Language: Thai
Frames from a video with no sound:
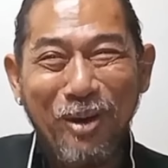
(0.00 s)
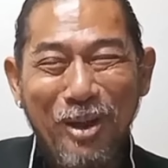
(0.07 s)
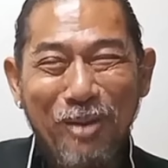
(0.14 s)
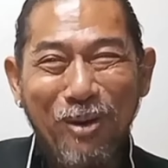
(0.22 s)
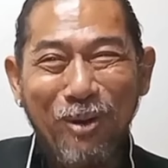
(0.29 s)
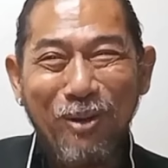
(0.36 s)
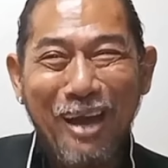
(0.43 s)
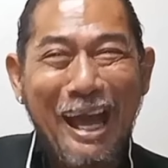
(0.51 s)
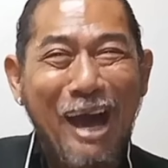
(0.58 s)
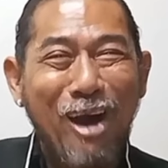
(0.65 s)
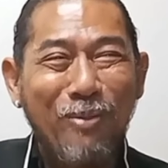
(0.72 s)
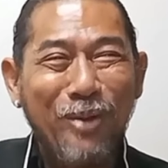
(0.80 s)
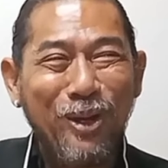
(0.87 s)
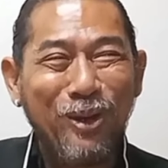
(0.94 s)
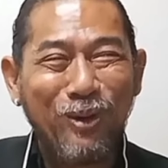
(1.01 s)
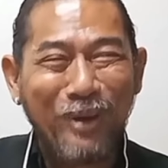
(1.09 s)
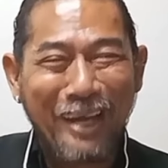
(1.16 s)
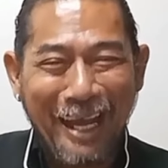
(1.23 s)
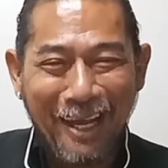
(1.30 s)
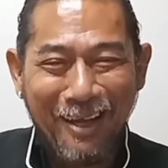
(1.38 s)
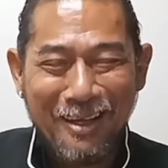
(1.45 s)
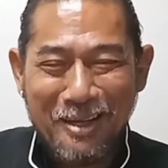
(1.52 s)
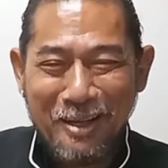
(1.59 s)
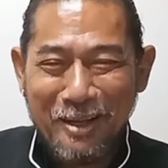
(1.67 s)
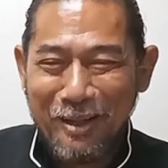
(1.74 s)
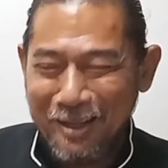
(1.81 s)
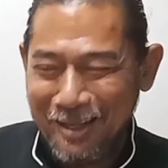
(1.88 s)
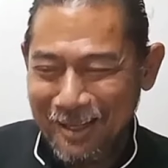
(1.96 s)
บอกว่าเข้าไปดูแก
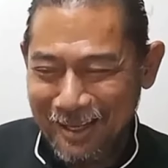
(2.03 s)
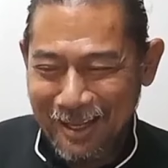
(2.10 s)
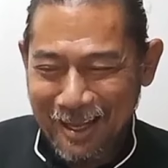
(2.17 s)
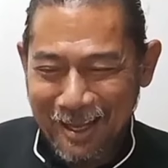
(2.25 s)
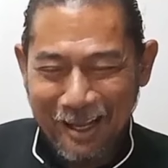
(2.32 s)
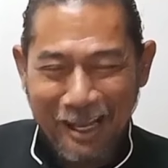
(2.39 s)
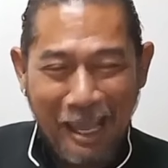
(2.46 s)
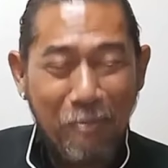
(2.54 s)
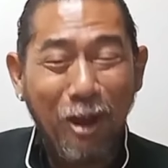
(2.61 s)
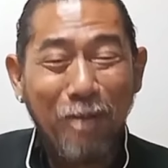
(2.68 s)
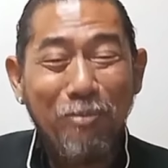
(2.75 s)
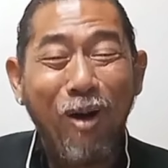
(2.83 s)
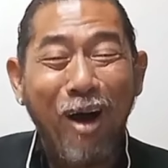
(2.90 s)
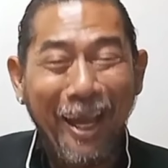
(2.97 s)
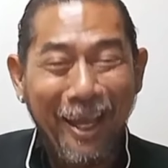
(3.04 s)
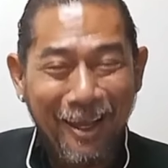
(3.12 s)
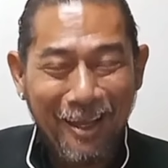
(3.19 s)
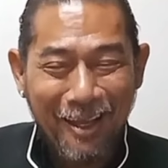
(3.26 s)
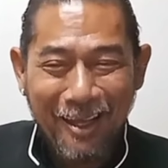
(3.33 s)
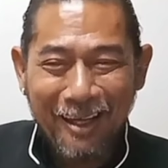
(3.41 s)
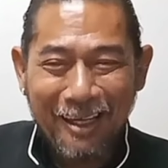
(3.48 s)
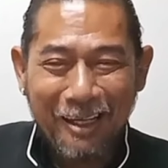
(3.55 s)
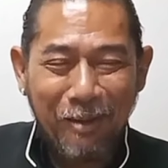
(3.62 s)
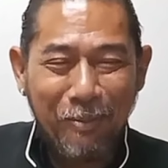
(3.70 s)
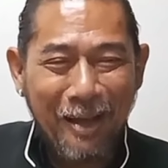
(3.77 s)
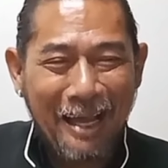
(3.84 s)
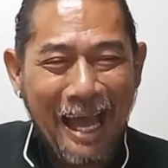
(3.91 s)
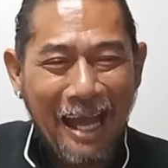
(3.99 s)
แกบ่อยๆ คือ
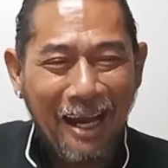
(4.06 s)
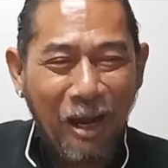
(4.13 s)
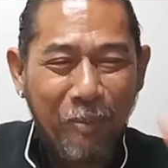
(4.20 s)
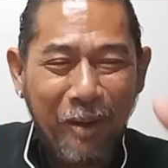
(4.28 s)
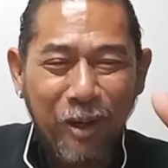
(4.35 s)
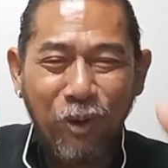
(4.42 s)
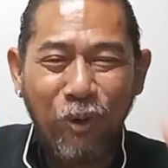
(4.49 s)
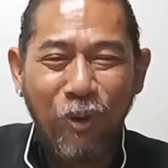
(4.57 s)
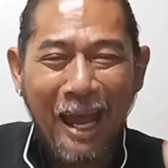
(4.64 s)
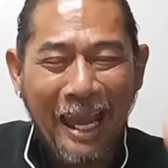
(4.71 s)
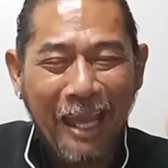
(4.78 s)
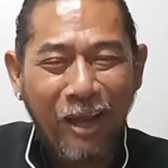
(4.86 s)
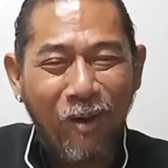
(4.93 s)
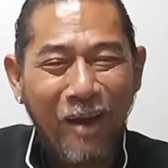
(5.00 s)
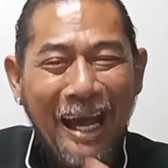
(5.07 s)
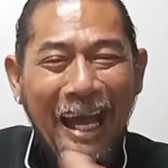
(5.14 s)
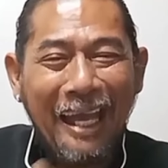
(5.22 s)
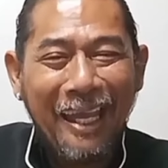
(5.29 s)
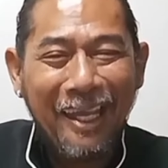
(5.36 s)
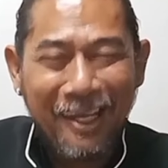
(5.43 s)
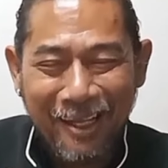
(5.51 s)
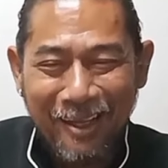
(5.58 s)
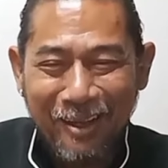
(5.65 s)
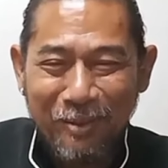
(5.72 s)
บางครั้งเราไปดูอะไรของใครเนี่ย